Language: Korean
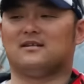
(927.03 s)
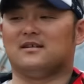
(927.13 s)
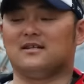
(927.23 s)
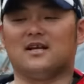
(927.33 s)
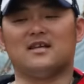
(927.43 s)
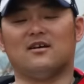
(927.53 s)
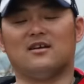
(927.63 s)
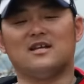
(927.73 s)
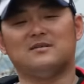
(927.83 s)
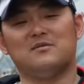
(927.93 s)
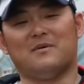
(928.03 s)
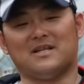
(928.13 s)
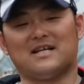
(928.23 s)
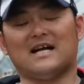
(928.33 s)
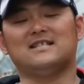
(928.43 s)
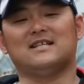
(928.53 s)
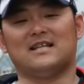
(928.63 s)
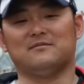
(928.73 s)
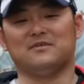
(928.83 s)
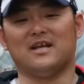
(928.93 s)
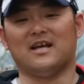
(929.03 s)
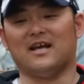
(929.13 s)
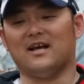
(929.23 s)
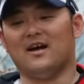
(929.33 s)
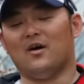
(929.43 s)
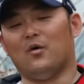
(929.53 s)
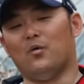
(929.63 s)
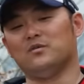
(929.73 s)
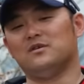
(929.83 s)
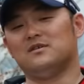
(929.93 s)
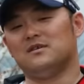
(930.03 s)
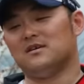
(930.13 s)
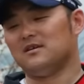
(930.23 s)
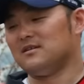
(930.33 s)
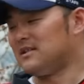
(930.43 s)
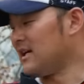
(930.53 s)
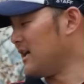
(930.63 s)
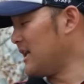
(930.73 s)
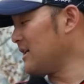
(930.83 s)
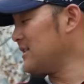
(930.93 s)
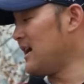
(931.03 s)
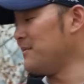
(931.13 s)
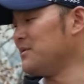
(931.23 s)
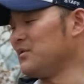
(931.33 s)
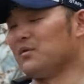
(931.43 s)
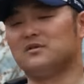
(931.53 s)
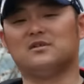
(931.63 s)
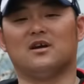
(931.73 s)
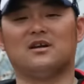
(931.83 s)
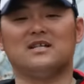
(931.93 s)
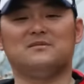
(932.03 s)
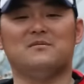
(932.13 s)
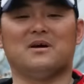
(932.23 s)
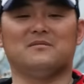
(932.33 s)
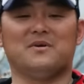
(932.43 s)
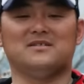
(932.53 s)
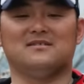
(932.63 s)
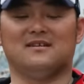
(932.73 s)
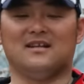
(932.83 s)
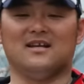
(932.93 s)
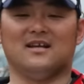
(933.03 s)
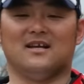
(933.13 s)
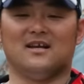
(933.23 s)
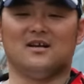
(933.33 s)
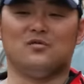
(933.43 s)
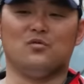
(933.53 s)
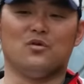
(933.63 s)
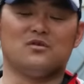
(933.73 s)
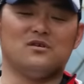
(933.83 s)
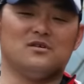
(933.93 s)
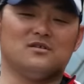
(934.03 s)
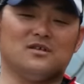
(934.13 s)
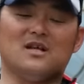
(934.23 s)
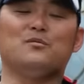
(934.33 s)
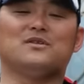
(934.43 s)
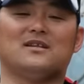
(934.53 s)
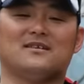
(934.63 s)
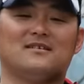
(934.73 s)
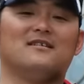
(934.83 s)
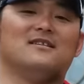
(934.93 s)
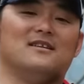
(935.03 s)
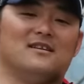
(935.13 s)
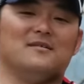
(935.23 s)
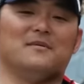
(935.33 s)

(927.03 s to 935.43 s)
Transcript: 상당히 경계심을 많이 가지기 때문에 오늘 제가 낚시를 하면서도 그 경계심이 많은 베스들이 루어를 쳐다보지 않는 그런 일들이